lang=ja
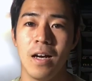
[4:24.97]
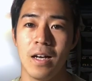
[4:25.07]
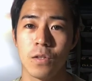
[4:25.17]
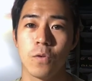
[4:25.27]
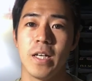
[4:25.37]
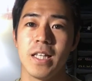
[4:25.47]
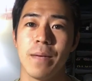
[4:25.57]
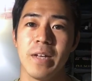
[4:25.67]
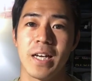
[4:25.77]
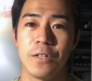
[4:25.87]
あと、こうやって
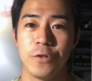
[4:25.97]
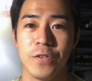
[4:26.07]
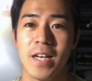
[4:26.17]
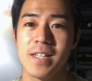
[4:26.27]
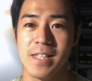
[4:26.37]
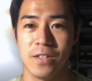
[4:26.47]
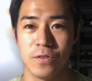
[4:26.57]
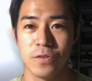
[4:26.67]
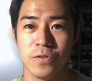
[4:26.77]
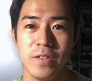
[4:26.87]
アメリカの留学生
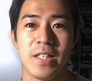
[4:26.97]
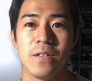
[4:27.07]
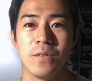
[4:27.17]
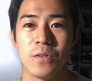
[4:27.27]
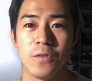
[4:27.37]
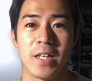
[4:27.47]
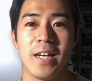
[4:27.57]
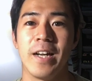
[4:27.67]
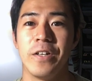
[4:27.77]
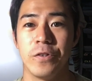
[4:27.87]
の雰囲気を届け
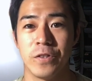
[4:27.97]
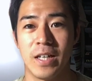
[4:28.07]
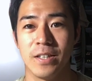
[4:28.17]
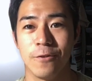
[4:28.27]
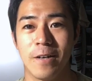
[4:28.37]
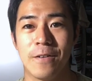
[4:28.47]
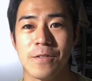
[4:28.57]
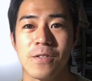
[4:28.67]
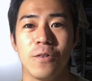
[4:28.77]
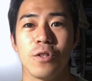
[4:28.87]
られるような動画を
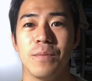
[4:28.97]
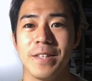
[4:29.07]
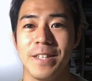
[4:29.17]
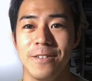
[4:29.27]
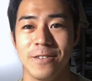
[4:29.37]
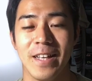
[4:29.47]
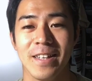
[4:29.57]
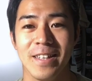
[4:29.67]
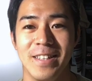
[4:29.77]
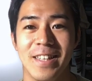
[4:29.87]
作ろうと思っているので、気
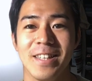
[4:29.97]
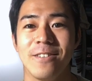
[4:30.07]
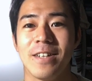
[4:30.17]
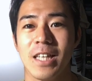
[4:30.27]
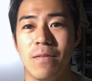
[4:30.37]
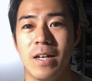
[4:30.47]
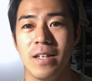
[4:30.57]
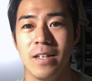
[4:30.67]
になっている方はよ